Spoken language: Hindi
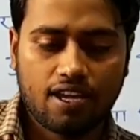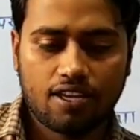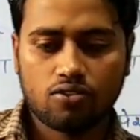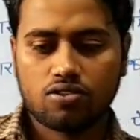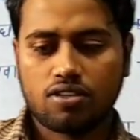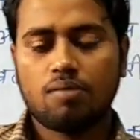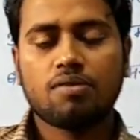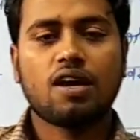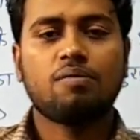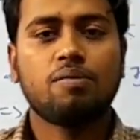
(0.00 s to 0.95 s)
हैं कि जो श्रम
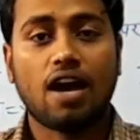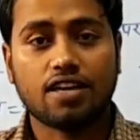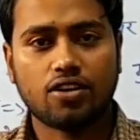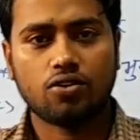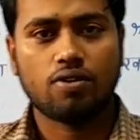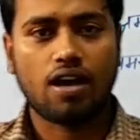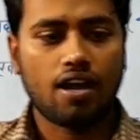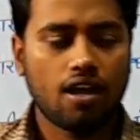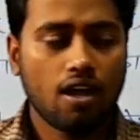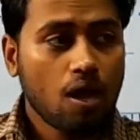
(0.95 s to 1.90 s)
का विभाजन हुआ है